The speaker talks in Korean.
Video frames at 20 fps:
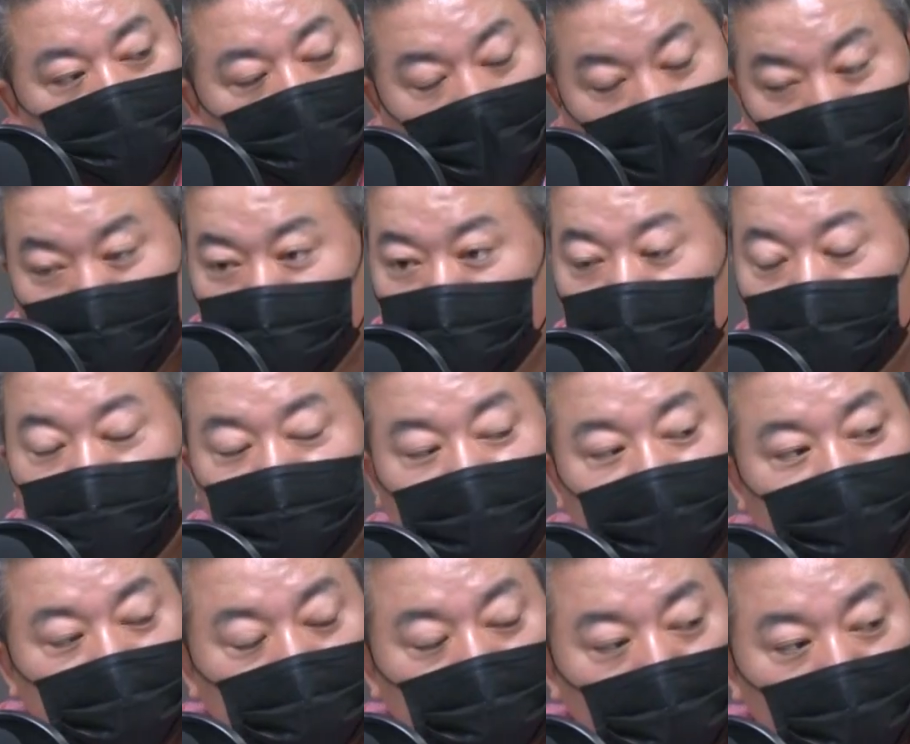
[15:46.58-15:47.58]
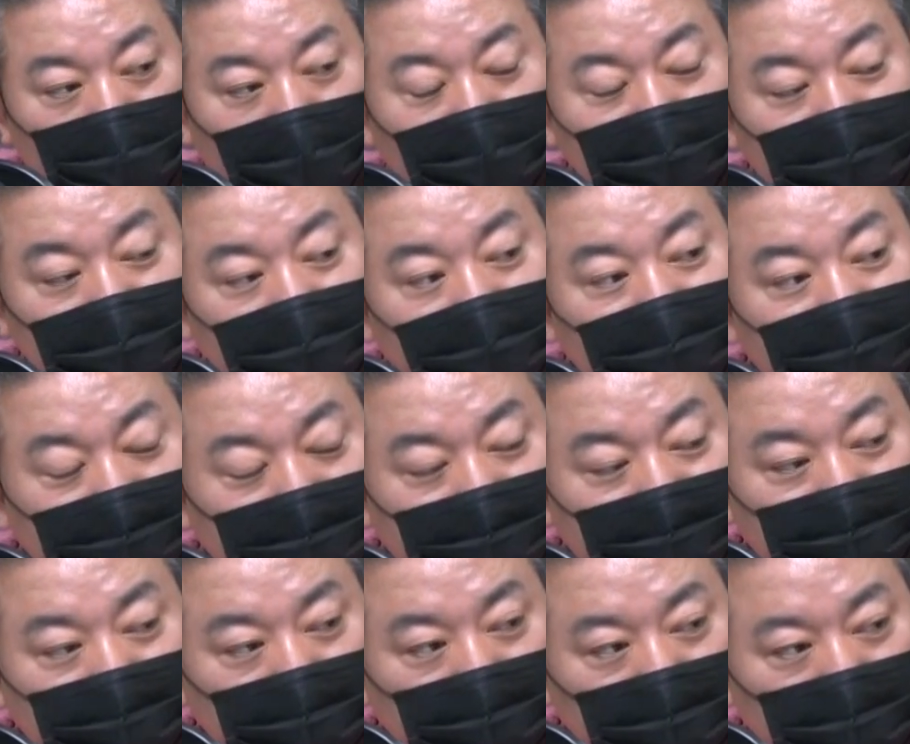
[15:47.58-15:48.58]
반부패
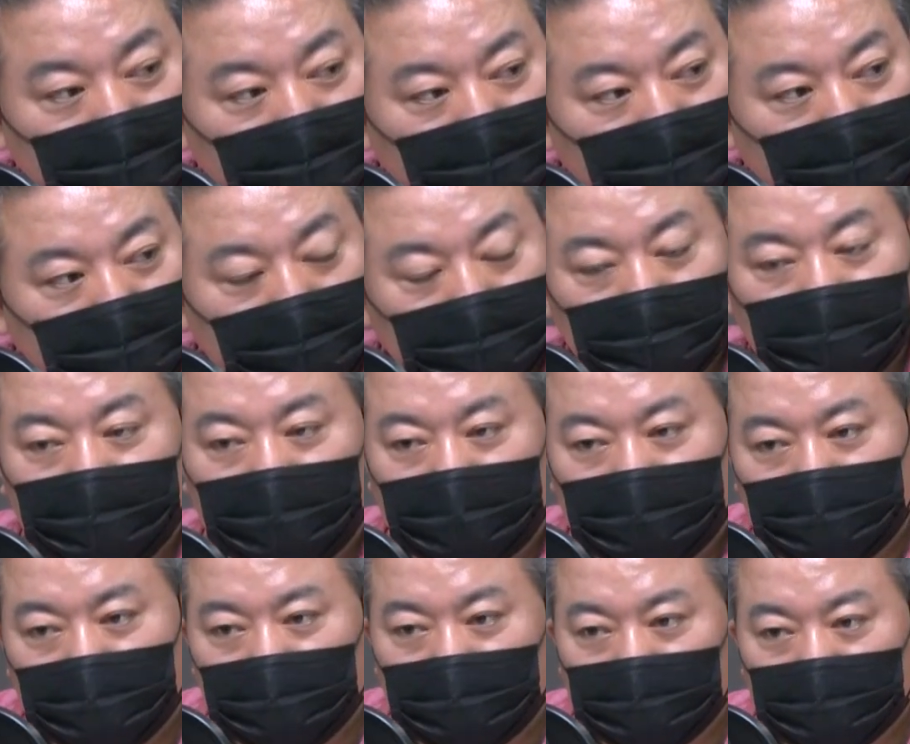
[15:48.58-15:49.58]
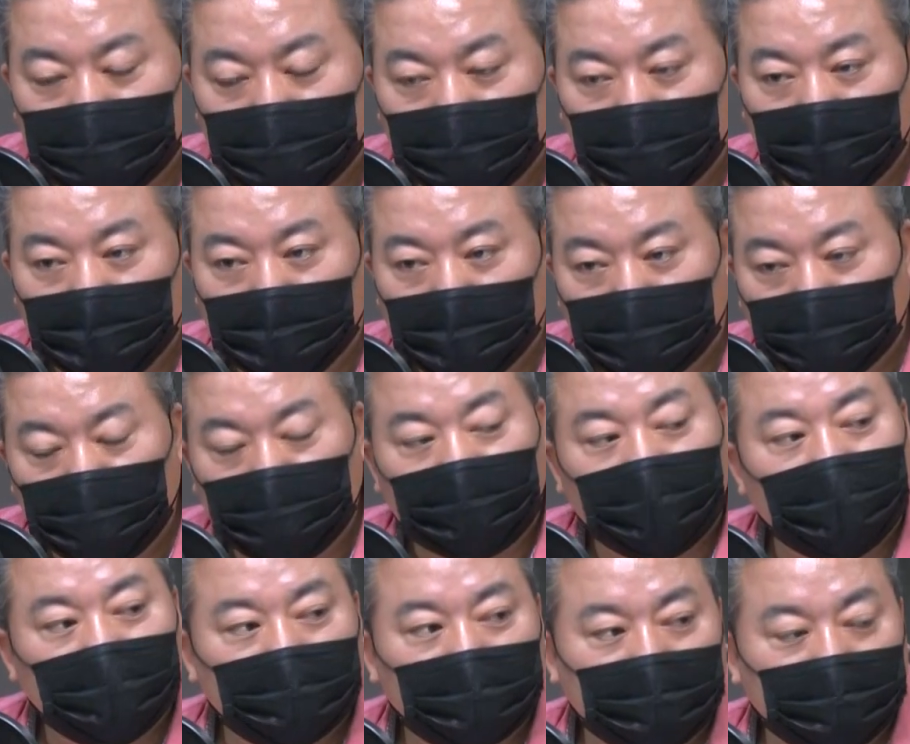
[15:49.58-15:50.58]
총괄기관이거든요. 이것도 마찬가지로
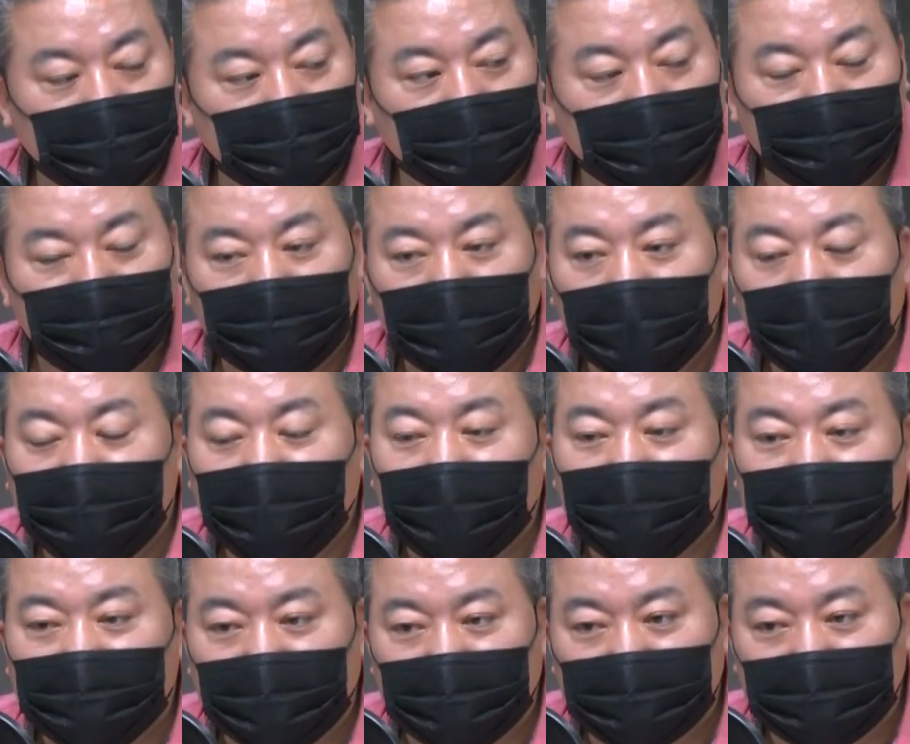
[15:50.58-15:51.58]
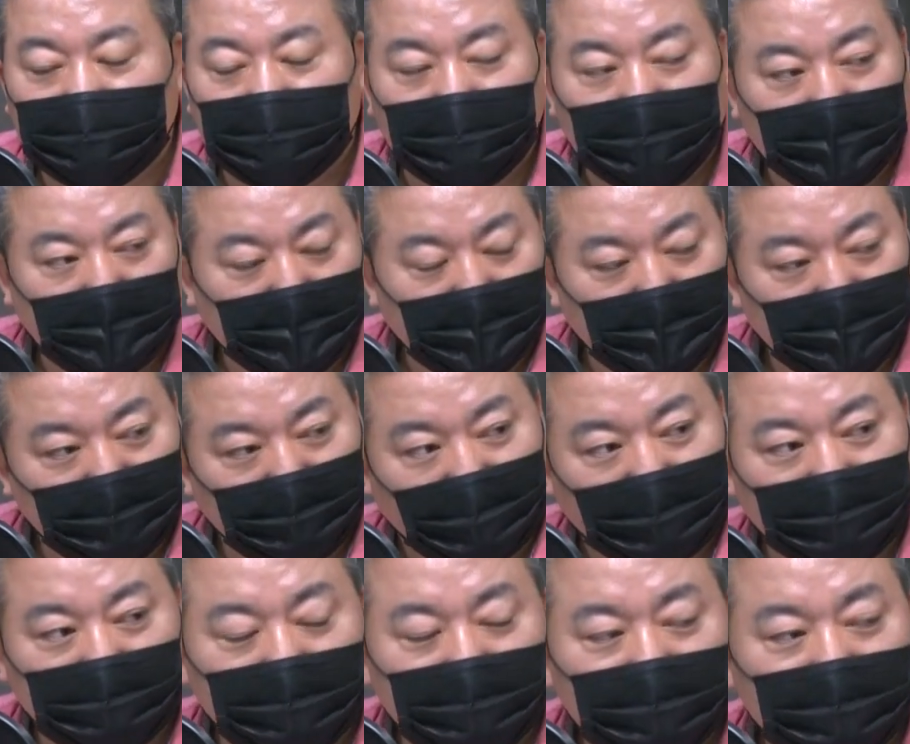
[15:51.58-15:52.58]
국회에서 정한 법에 의해서
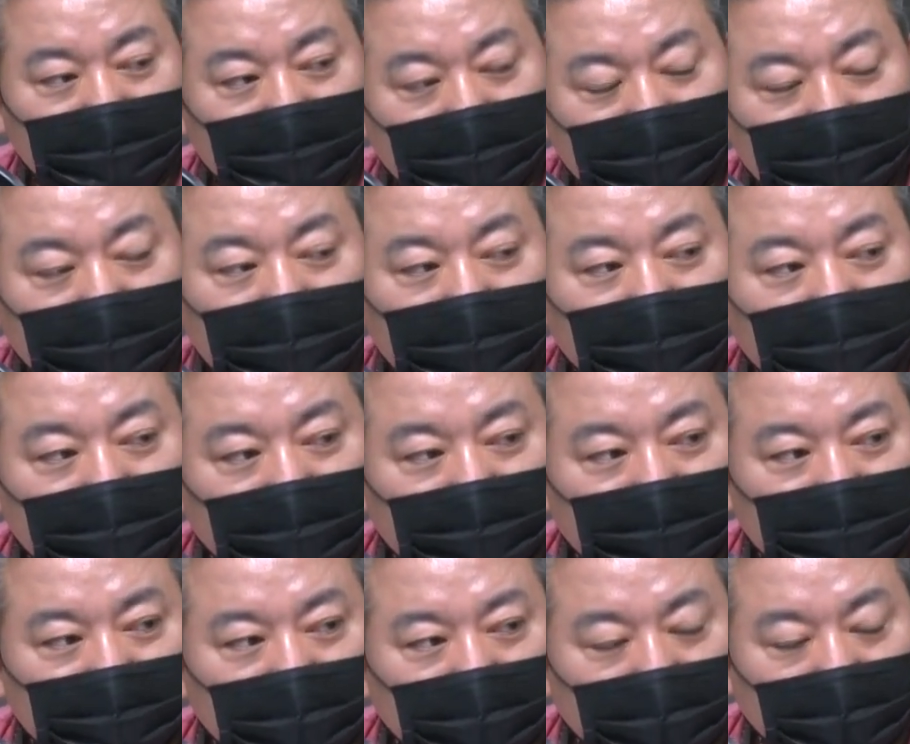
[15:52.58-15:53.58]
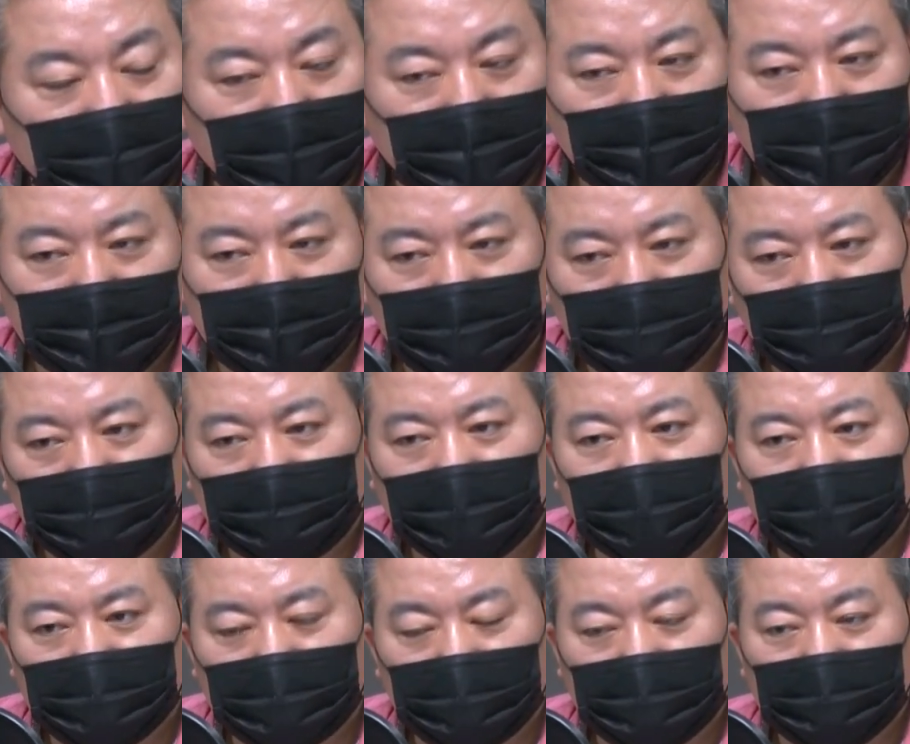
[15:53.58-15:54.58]
만들어진 기관이기 때문에
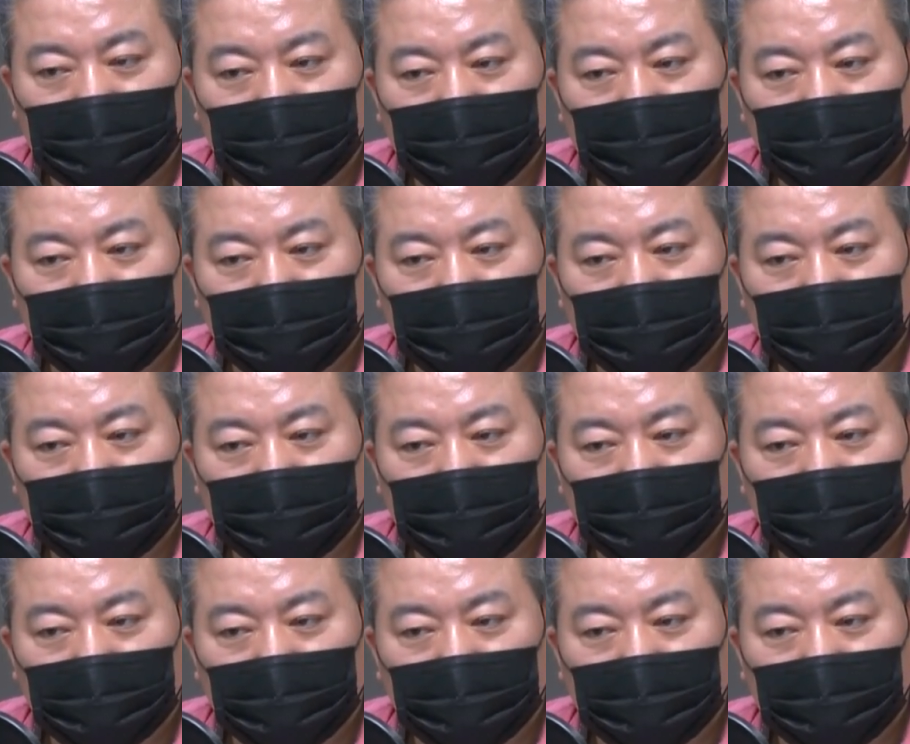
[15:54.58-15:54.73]
국회에서